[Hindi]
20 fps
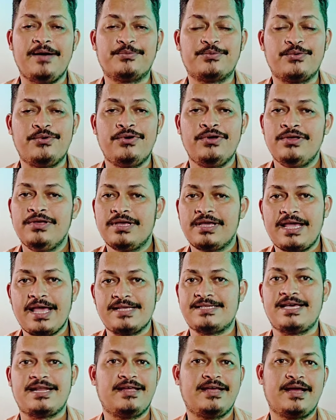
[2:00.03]
में आपको
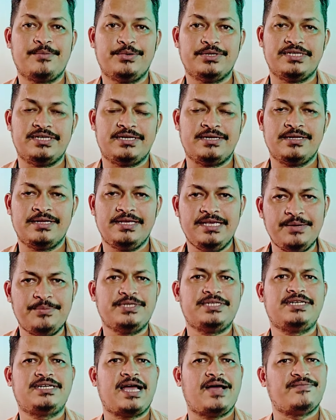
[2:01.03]
कैसा रहेगा बजट
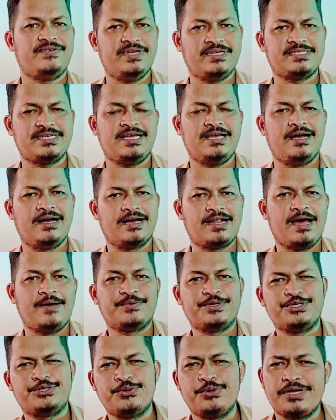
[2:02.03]
ये बजट काफी अच्छा है अगर
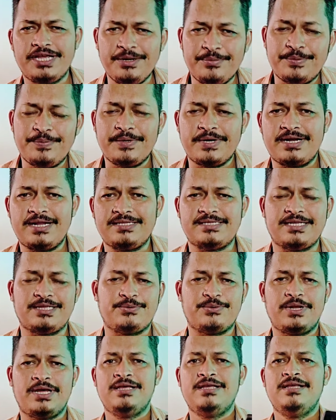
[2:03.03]
आप किसी को गिफ्ट भी करना
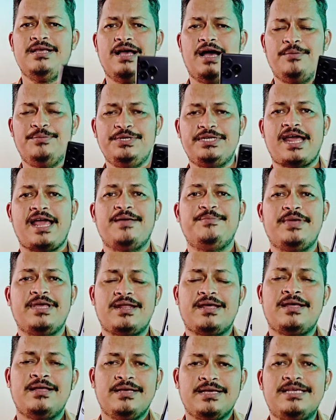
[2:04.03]
चाहते हो ना अभी टाइम
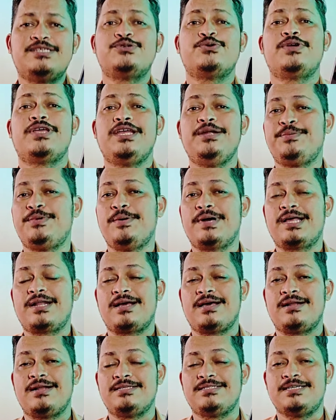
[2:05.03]
है ना किसी को गिफ्ट
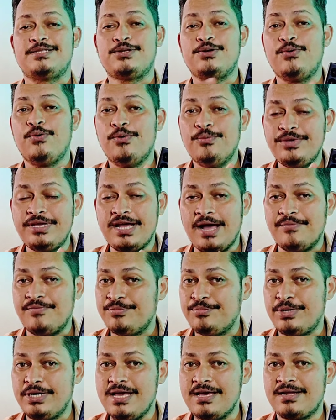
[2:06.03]
अगर करना चाहते हो वो भी
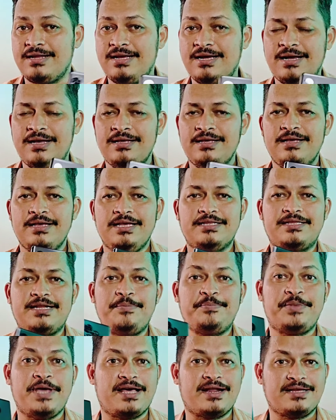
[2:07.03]
काफी बढ़िया रहेगा
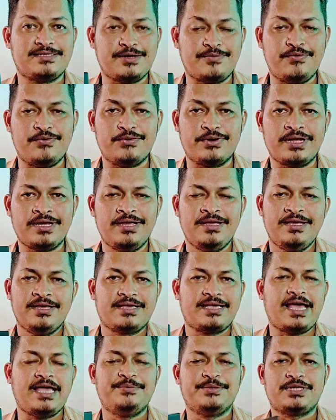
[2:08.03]
इतना प्यारा सा फोन है
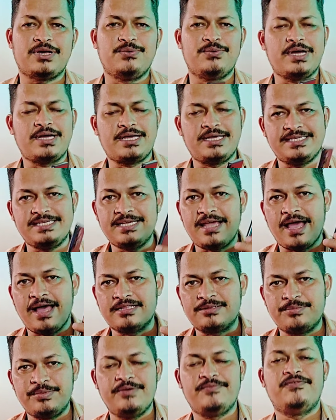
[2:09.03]
क्या ही बताऊंगा किसी के
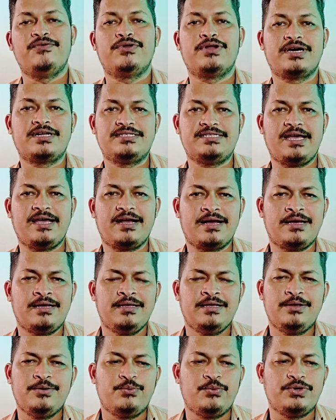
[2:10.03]
हाथ में ये फोन अगर
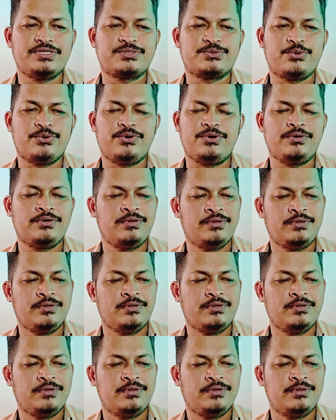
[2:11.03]
जाएगा वो इसको